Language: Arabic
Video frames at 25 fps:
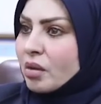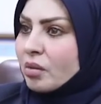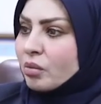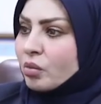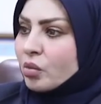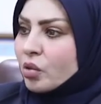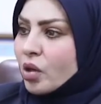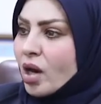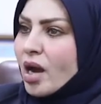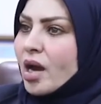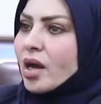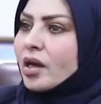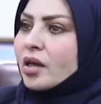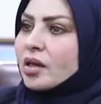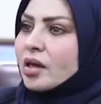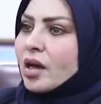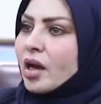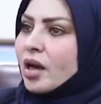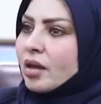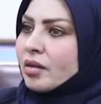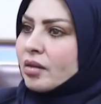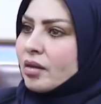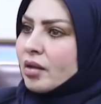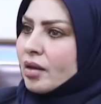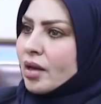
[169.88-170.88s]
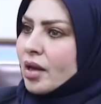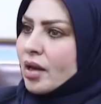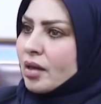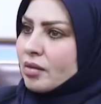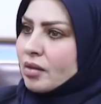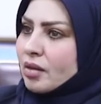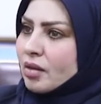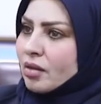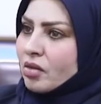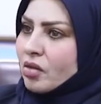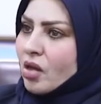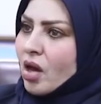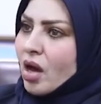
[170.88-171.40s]
مراعي هذا
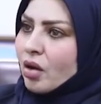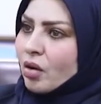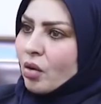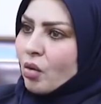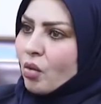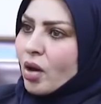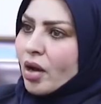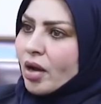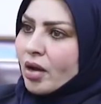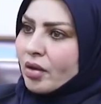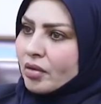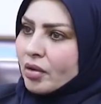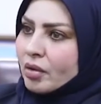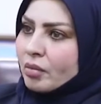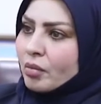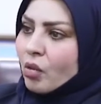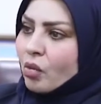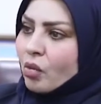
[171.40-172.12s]
هذه الظاهرة وهذا